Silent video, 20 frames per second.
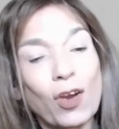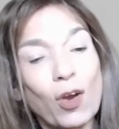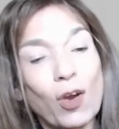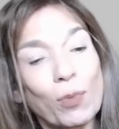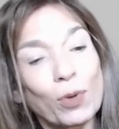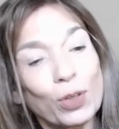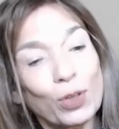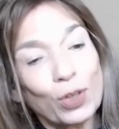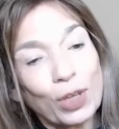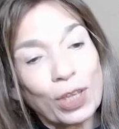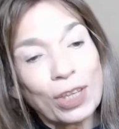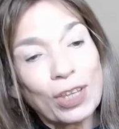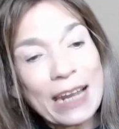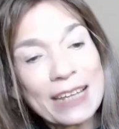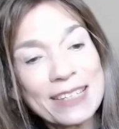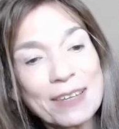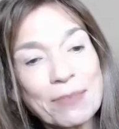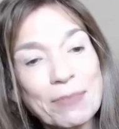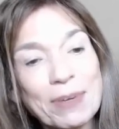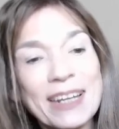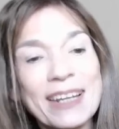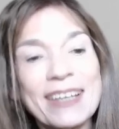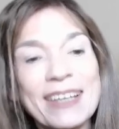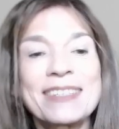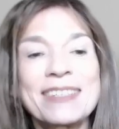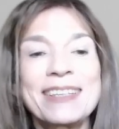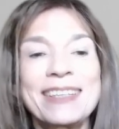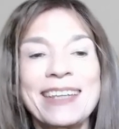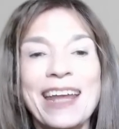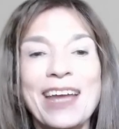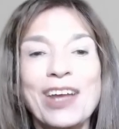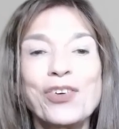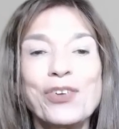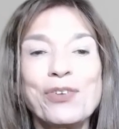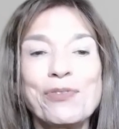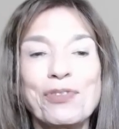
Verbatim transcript: como todas las semanas, traigo